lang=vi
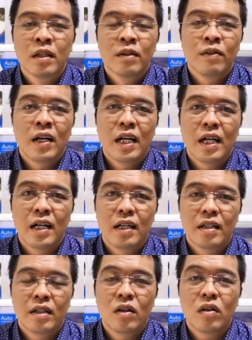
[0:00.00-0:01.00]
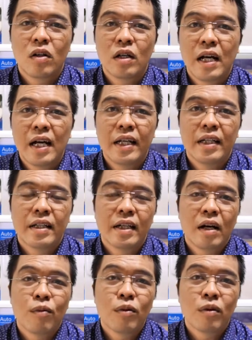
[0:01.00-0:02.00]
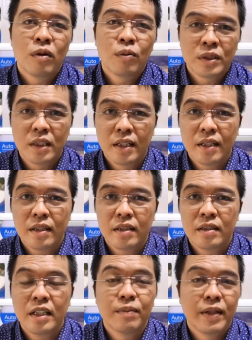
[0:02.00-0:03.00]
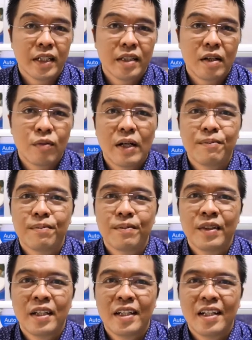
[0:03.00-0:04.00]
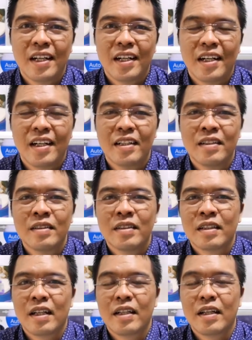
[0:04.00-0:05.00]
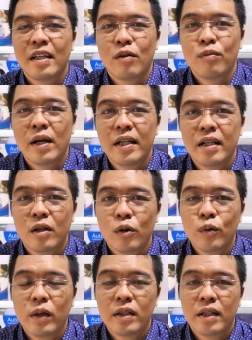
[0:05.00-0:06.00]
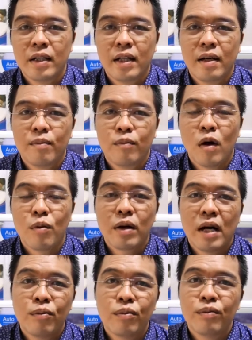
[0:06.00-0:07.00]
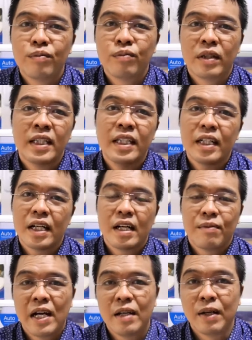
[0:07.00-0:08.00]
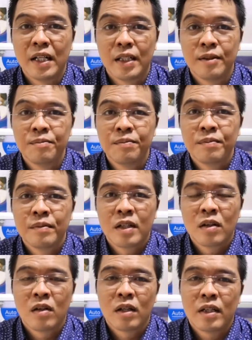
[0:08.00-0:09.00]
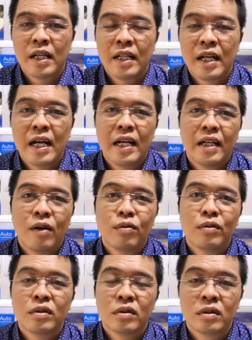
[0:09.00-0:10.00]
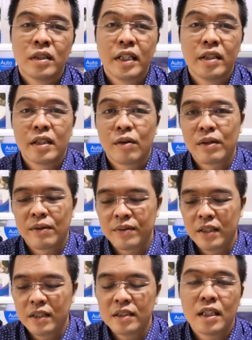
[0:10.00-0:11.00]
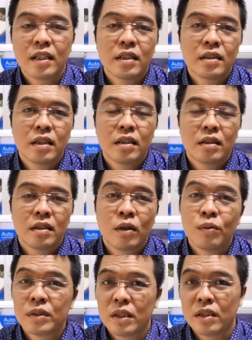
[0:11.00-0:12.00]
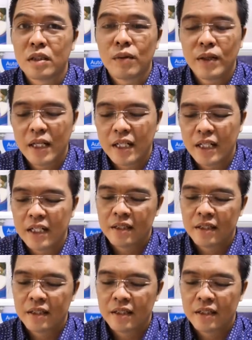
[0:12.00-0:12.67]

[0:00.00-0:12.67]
Và nó có hai cái ống hút sữa riêng biệt độc lập. À, tại vì cái dòng máy đời cũ á, thì là một ống mà chia ra làm hai bình, còn đây là hai ống riêng độc lập thì nó sẽ kích xích hút sữa tốt hơn ha.